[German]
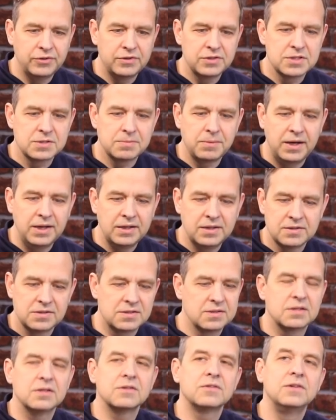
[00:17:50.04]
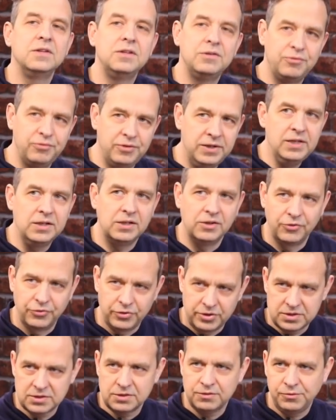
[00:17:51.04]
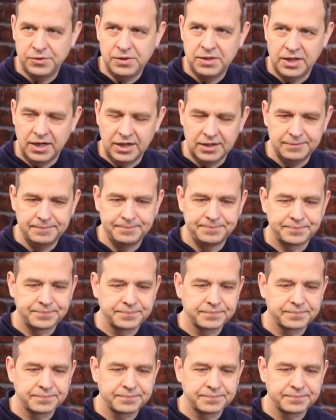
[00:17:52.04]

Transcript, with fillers: Und Das zweite, das ist, ist nicht viel. Das hört sich viel an,